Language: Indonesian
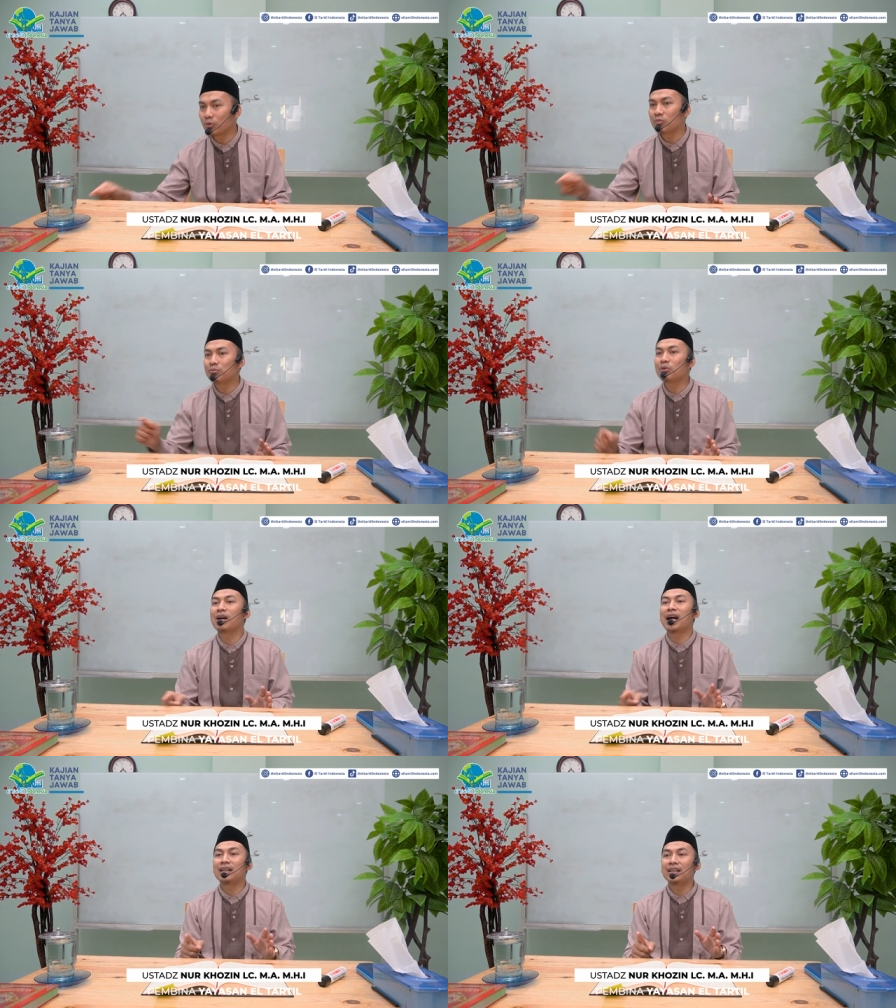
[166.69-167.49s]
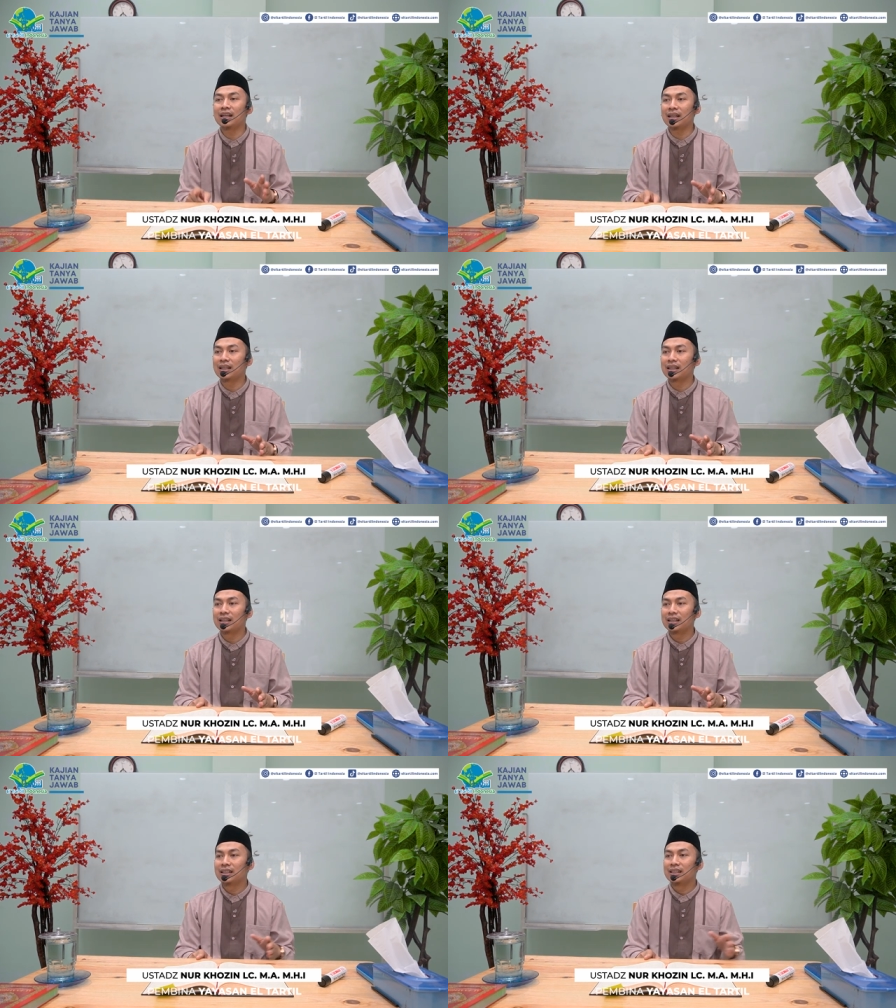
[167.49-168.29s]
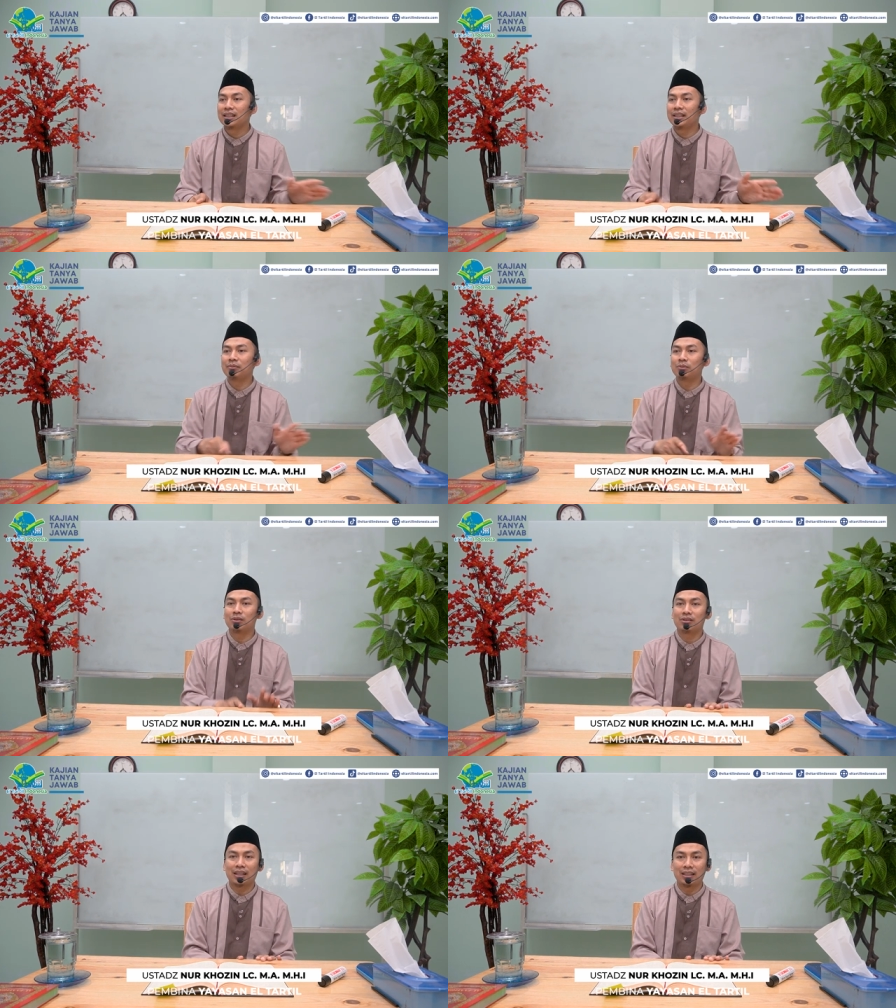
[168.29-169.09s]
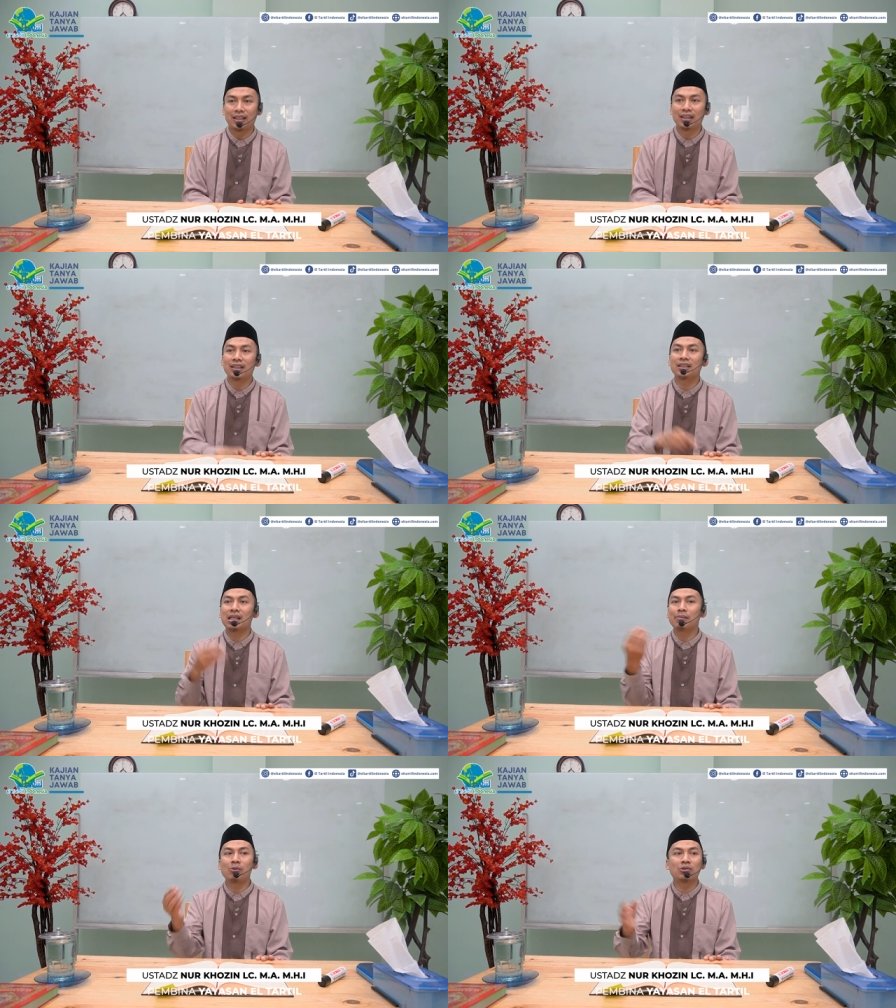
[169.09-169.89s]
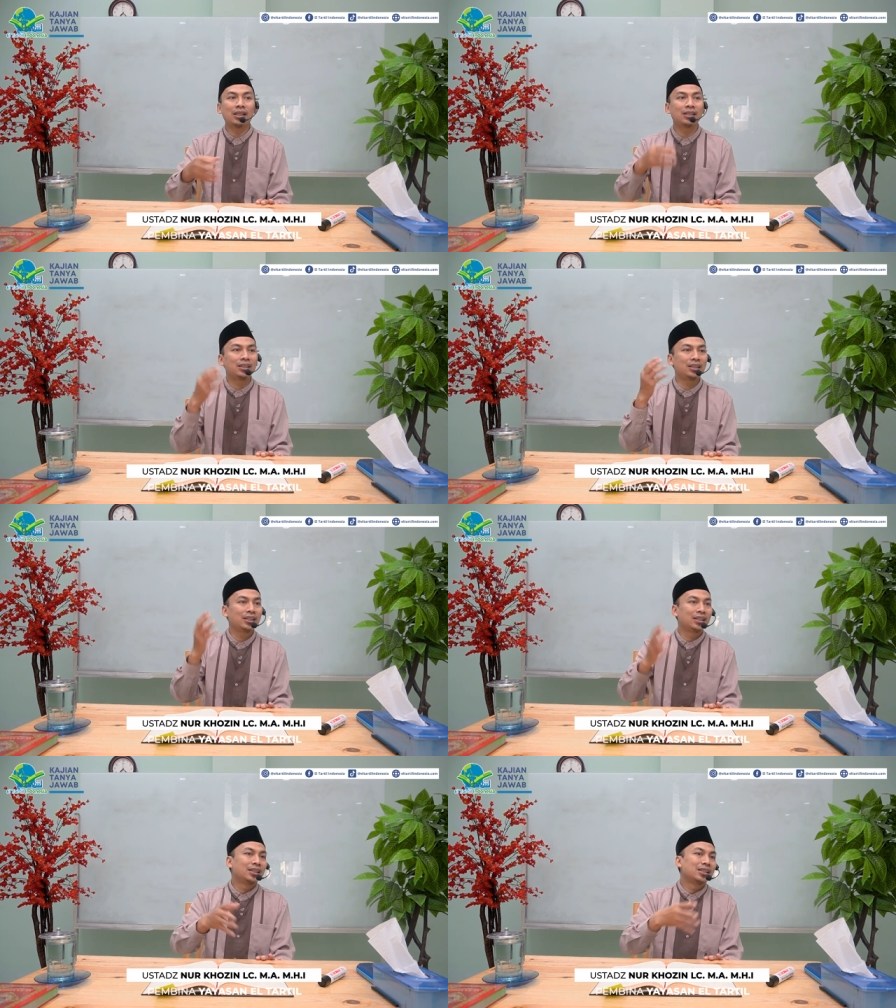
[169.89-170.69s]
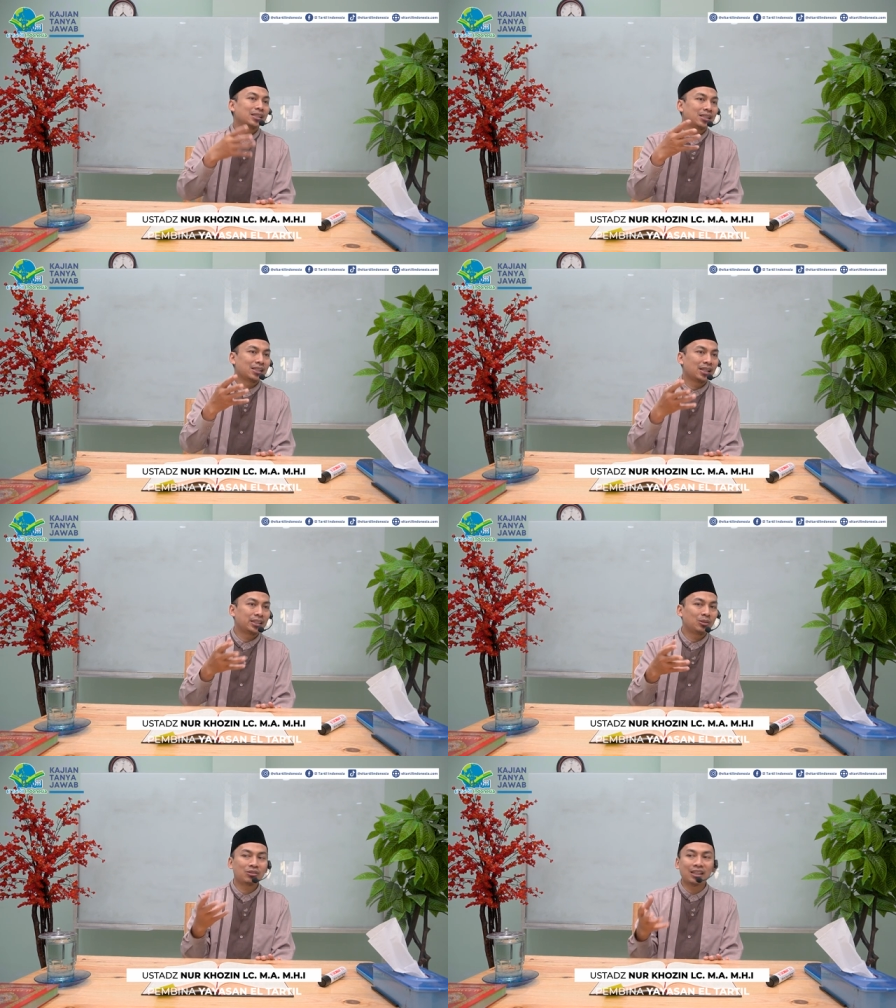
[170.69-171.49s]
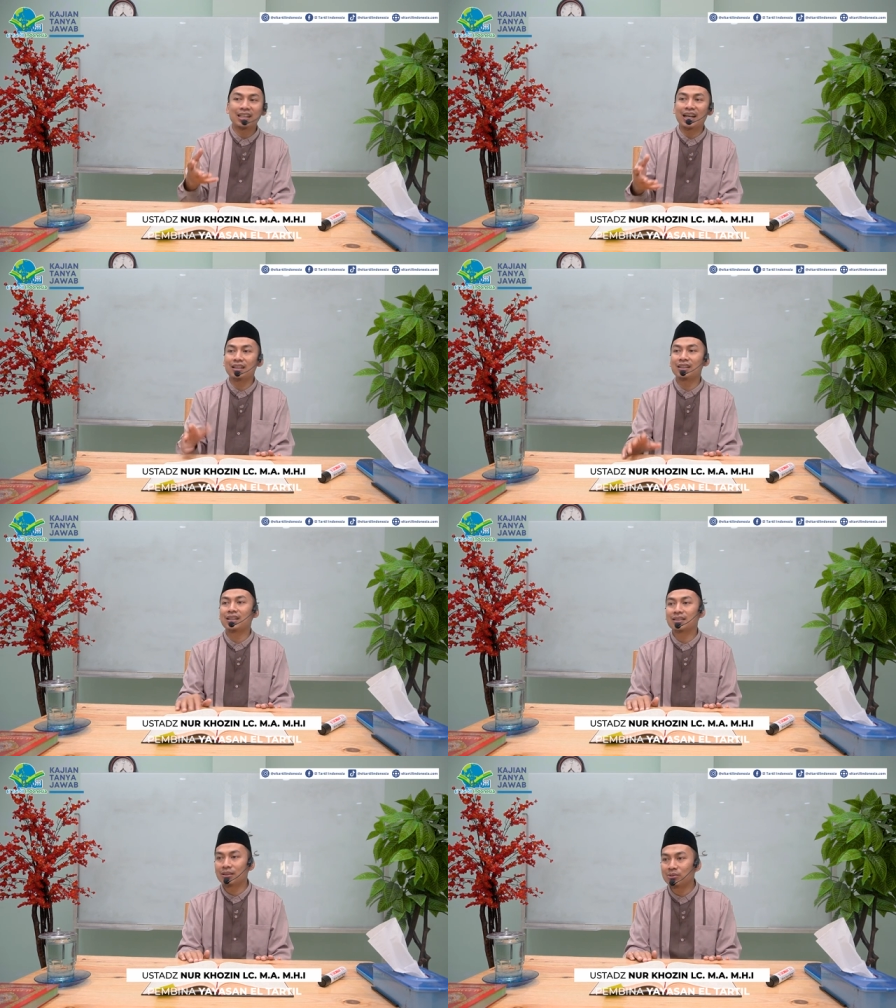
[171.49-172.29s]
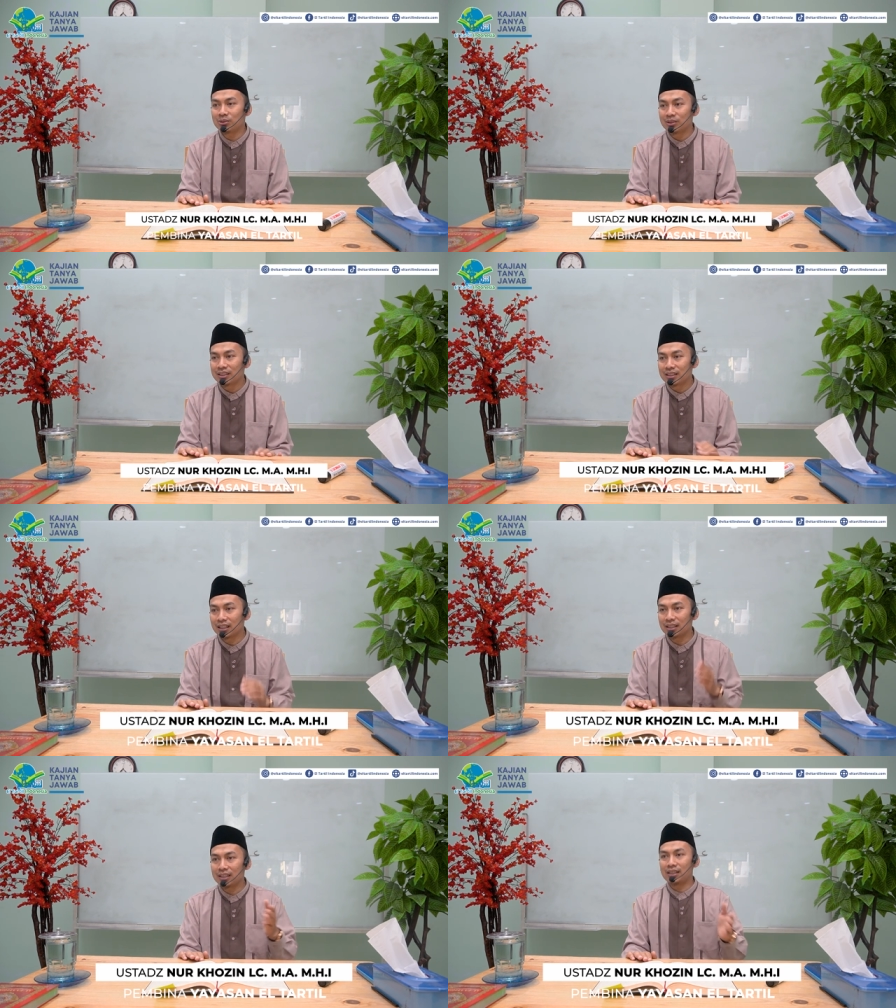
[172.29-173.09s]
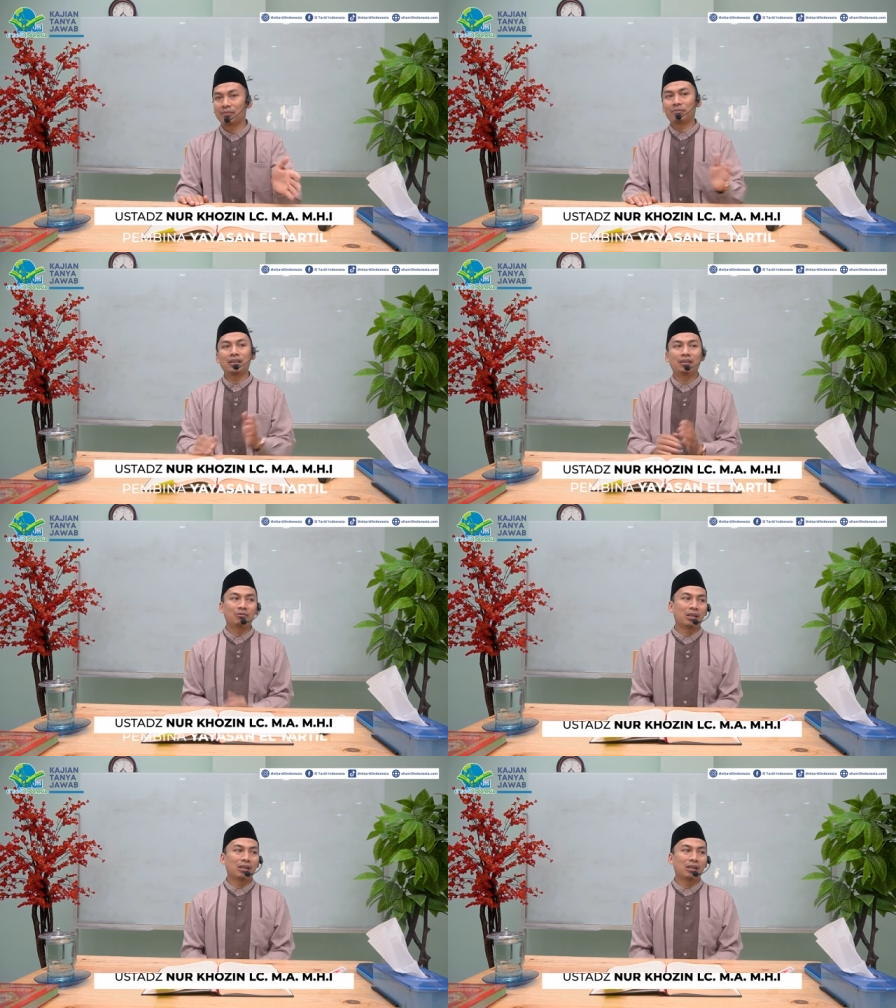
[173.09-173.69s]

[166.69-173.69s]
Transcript: Mumpung ada ibu saya. Nanti sama Ustadz dijelasin. Ustadznya kan nggak tahu. Nanti dapat